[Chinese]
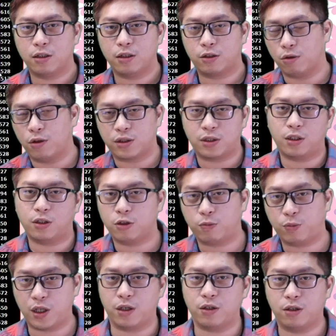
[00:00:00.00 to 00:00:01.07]
所有资撑都是
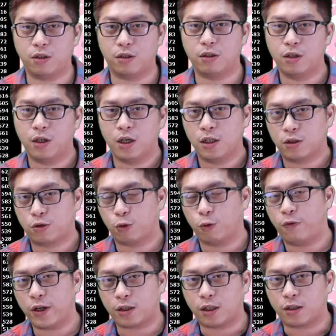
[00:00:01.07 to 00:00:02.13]
骗人的，除
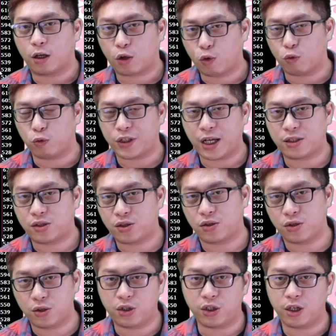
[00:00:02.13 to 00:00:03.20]
非等到股价
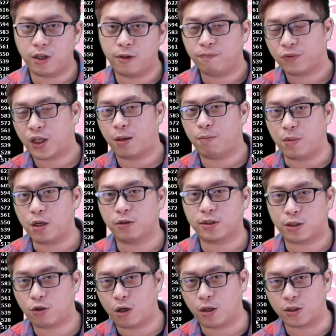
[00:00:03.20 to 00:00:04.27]
止跌，它没有
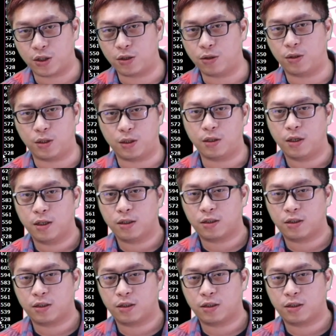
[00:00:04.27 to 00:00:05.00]
再创新低，